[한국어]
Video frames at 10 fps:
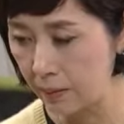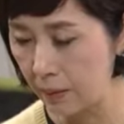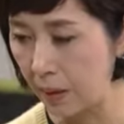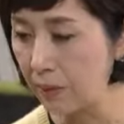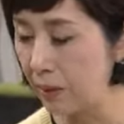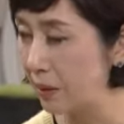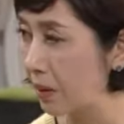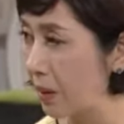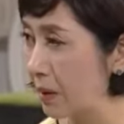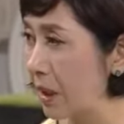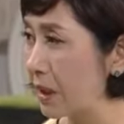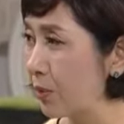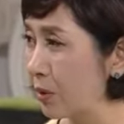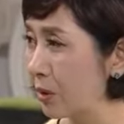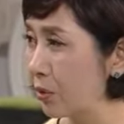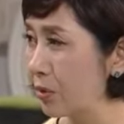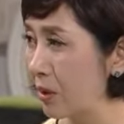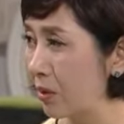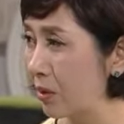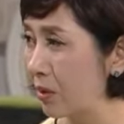안 되겠다. 자식보다
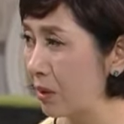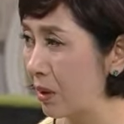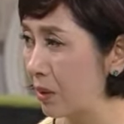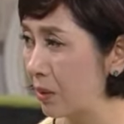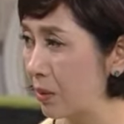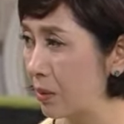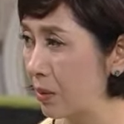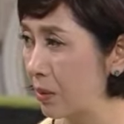중요한 게 어딨다고.